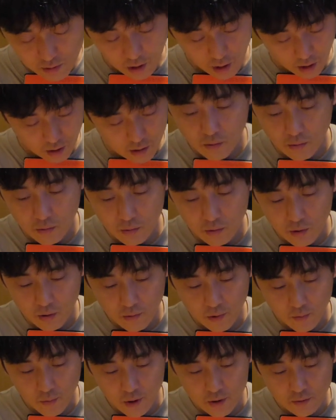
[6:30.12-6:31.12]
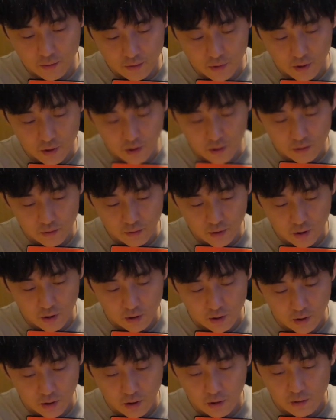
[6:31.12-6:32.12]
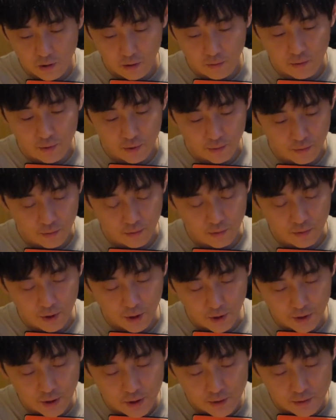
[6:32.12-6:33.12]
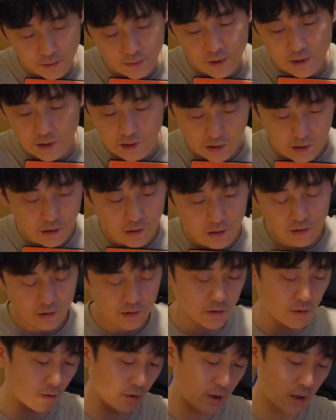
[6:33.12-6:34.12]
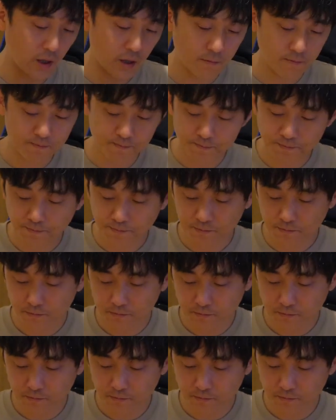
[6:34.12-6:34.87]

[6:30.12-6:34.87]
なこれはまあいろんな検証結果出てるだろうけどかなりそうですね強いね、は